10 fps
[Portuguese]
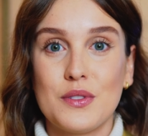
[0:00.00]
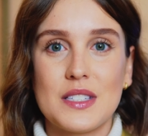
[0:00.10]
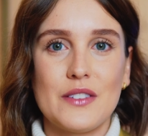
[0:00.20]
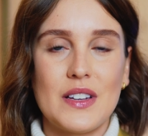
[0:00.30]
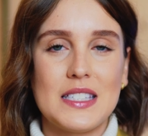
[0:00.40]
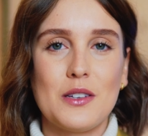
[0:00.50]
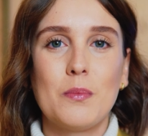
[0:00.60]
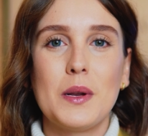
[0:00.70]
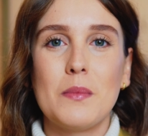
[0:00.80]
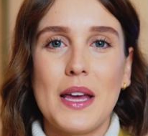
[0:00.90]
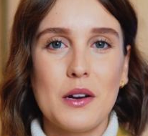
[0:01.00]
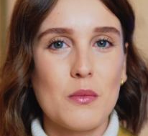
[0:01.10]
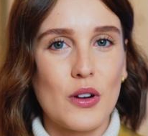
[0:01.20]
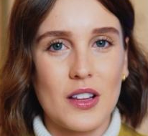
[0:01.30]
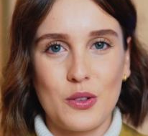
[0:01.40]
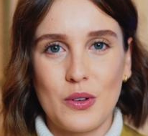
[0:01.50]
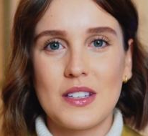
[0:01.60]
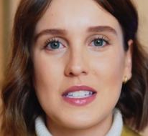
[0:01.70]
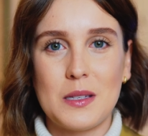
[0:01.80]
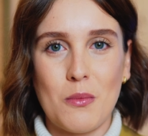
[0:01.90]
você vai ser o primeiro morador
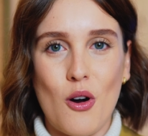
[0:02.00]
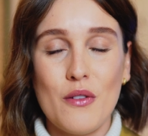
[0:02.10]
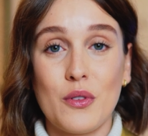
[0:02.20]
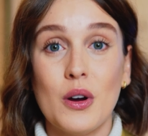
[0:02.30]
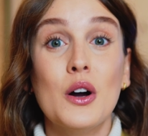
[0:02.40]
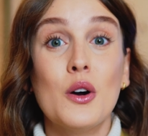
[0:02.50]
desse imóvel,